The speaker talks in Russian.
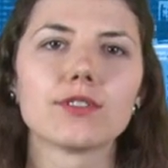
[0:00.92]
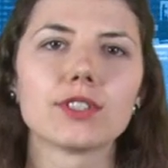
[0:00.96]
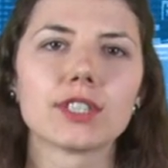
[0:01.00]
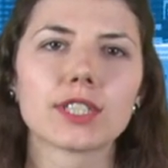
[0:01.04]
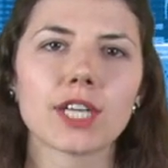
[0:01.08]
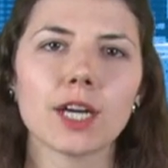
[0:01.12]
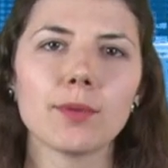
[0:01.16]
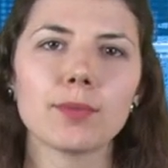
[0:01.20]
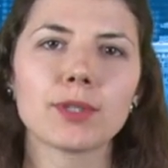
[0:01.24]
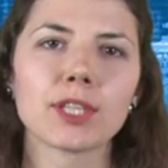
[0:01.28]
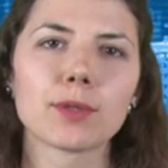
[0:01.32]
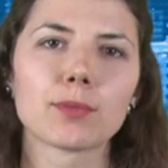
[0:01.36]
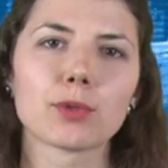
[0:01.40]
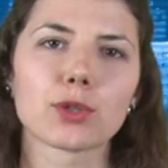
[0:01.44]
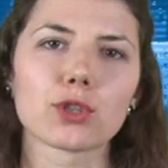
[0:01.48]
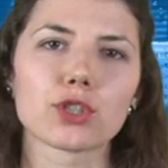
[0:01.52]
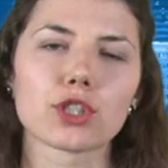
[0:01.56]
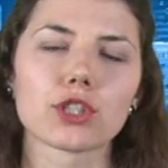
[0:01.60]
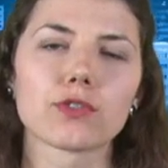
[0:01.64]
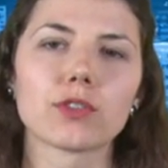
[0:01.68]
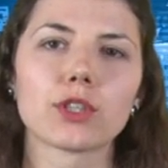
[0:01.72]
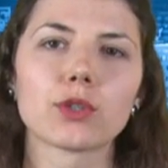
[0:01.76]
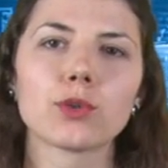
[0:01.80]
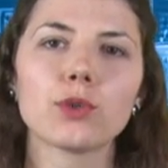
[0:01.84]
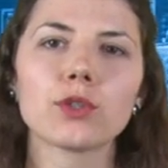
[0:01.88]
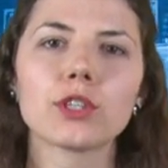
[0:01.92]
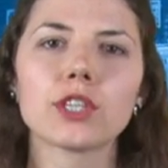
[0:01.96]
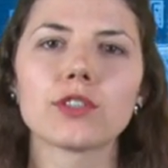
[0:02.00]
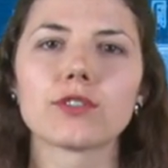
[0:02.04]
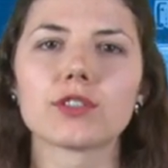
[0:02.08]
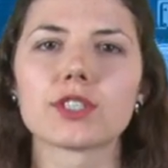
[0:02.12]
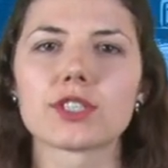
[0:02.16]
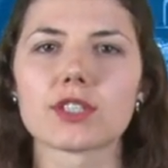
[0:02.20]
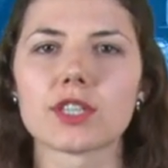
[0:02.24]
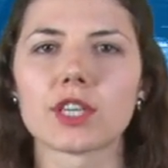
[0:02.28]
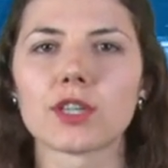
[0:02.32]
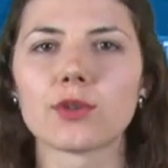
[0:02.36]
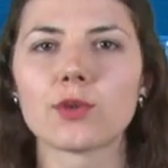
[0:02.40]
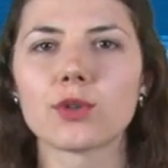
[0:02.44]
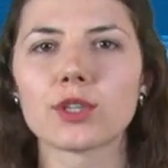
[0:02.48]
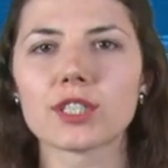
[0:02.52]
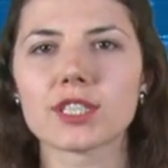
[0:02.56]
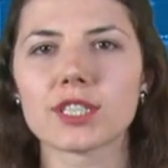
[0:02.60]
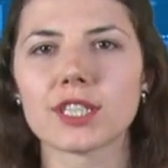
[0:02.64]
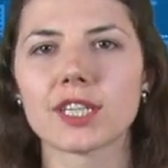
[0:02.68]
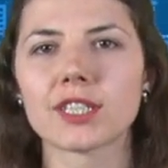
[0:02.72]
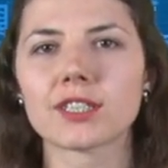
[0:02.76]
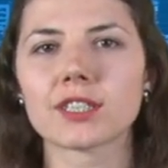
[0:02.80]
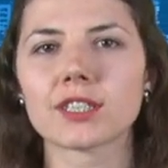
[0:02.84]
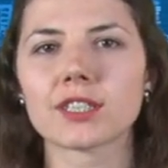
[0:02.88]
В декабре прошлого года в
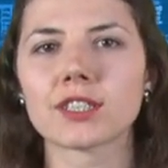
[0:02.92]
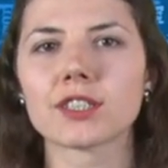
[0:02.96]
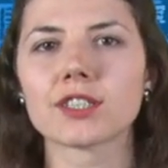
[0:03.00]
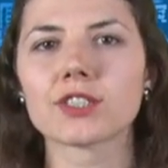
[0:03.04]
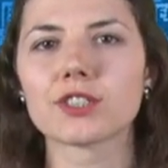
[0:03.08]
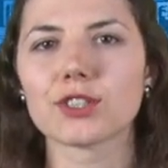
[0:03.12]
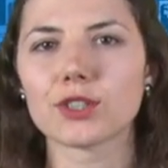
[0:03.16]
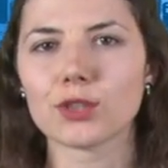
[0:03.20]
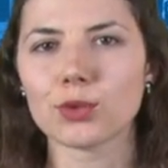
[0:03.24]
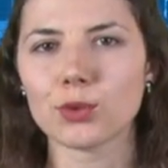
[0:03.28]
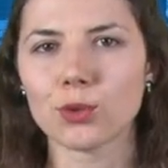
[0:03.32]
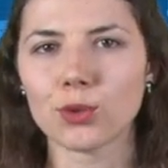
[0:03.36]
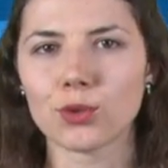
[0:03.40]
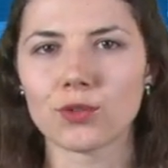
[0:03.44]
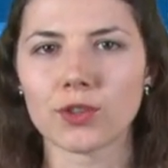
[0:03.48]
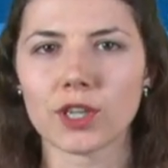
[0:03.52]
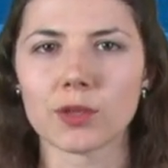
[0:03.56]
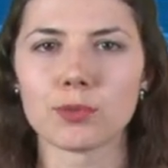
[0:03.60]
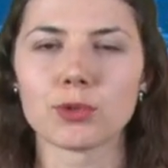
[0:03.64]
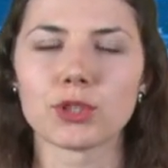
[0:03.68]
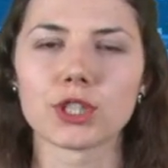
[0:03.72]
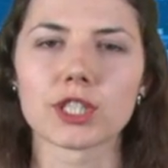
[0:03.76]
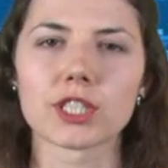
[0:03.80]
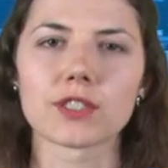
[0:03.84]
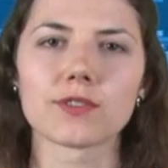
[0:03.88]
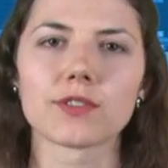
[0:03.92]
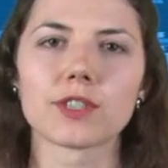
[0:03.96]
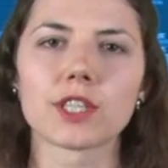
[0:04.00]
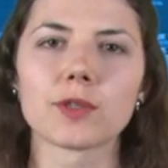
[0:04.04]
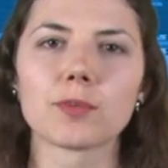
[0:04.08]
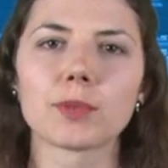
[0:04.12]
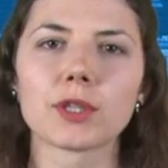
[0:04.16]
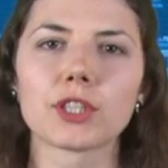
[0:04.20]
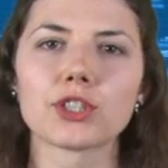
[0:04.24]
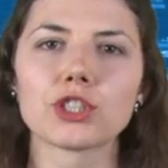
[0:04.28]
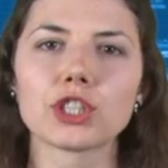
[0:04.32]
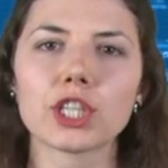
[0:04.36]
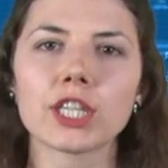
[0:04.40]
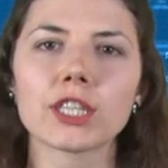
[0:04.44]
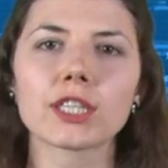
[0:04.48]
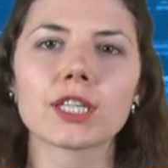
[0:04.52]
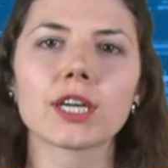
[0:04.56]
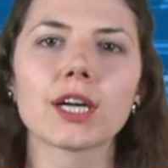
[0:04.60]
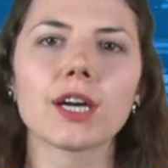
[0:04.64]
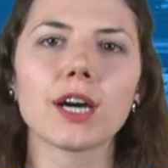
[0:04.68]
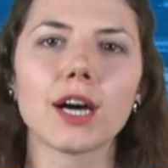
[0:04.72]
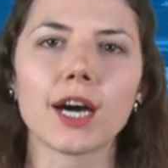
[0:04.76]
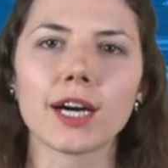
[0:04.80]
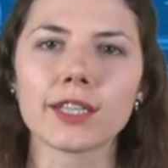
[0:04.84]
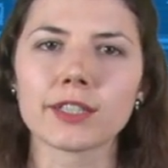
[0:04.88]
Десногорске открылась новая общественная
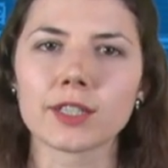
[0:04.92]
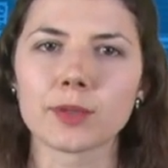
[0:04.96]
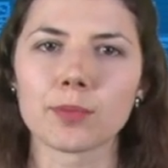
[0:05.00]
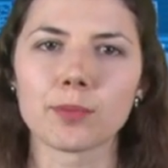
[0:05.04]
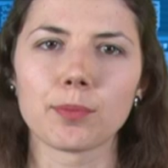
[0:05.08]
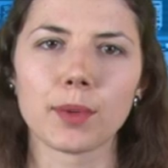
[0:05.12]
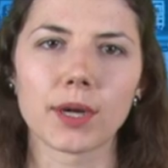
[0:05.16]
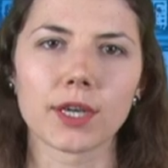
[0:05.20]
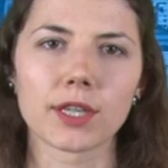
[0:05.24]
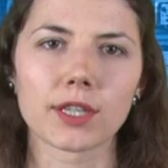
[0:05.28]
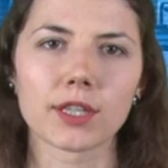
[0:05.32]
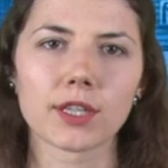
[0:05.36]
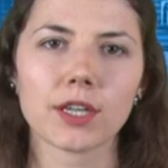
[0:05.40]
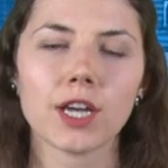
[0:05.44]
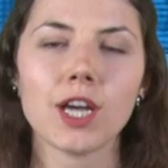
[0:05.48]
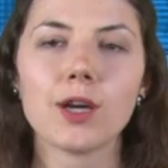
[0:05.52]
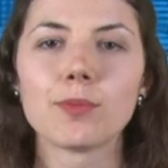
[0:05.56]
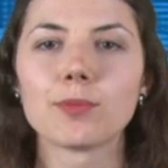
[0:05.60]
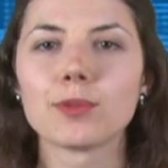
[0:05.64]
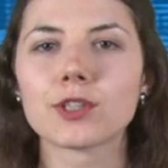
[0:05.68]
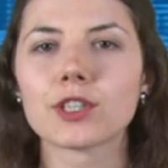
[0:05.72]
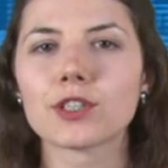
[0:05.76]
площадка «Атомпарк».